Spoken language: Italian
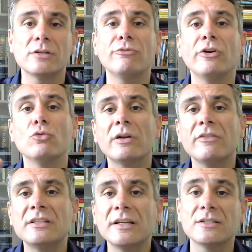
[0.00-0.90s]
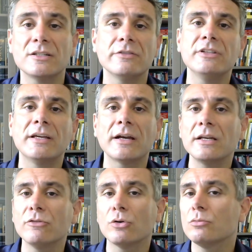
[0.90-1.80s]
Fai un breve test, se vedi che
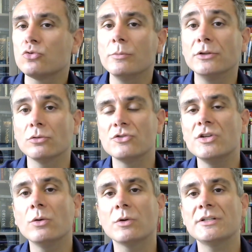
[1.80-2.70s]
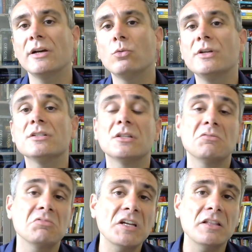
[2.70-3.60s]
arrivano subito 5, 6
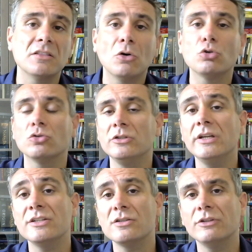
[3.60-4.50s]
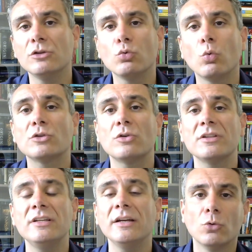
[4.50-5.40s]
acquisti, 7, 8, 10, vedi tu quanto
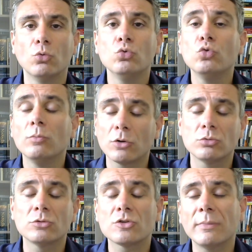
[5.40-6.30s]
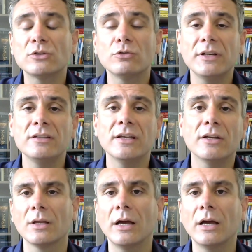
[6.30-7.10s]
ritieni un numero tutto sommato veritiero,